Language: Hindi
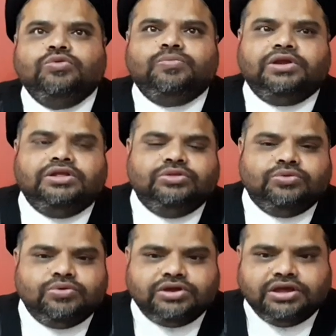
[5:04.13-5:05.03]
तू
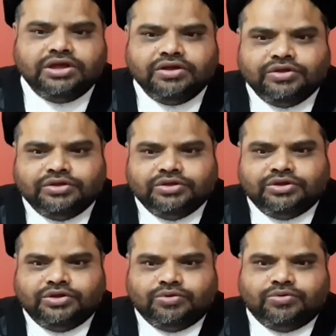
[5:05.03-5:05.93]
परिंदों के
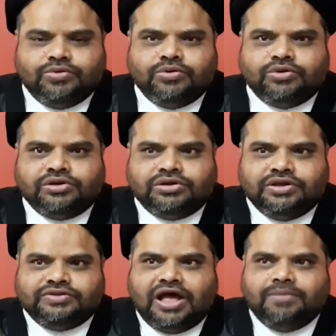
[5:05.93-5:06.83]
को
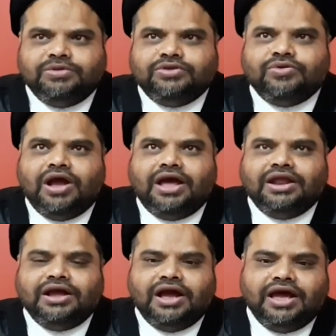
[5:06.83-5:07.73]
के सामने जो
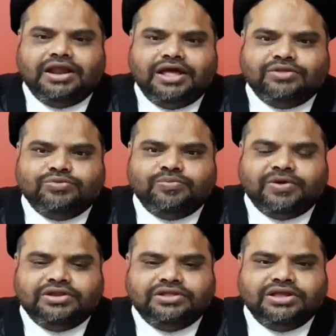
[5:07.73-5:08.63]
खाना खा रहा है तू
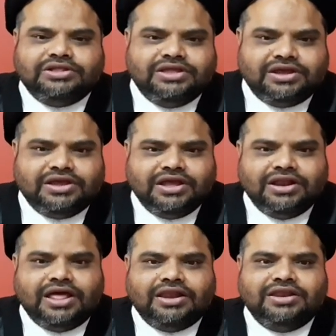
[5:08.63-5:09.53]
परिंदे देख के
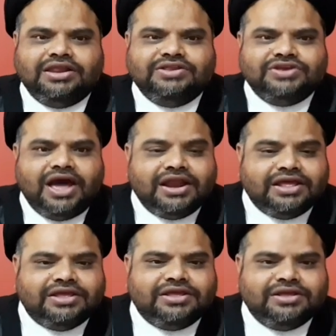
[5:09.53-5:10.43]
ललचा
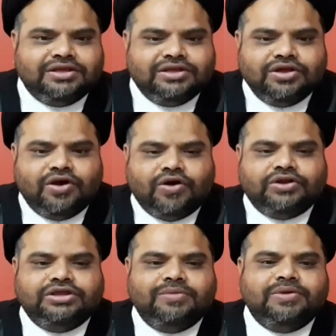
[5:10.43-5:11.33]
रहे हैं
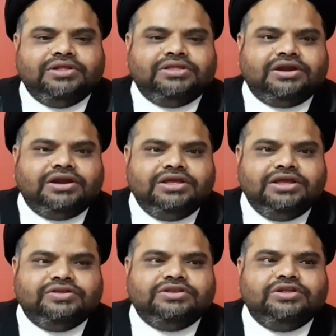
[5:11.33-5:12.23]
और ये बेहतर नहीं
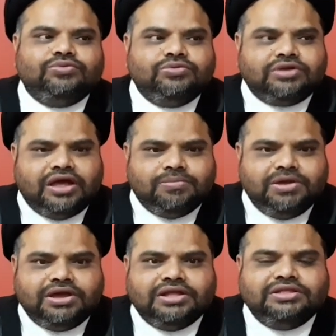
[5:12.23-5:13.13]
है इसलिए तू
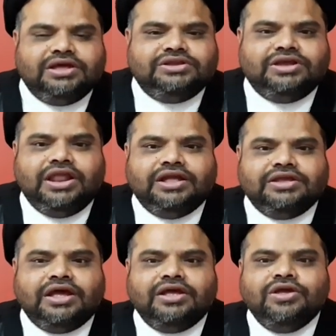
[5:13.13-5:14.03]
खैमे के अंदर चला
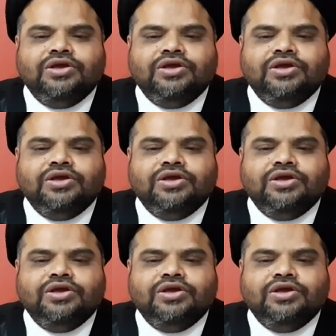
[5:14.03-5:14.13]
जाए